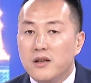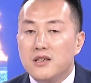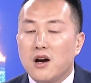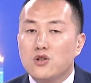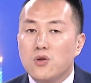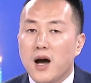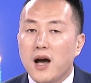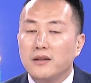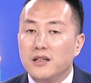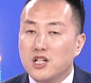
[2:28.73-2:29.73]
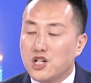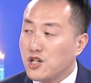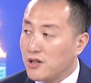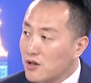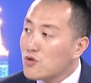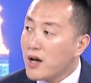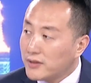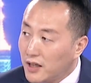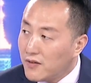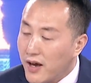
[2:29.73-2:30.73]
你要抓，你只能抓
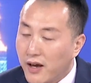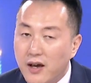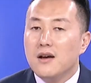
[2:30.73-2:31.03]
低位。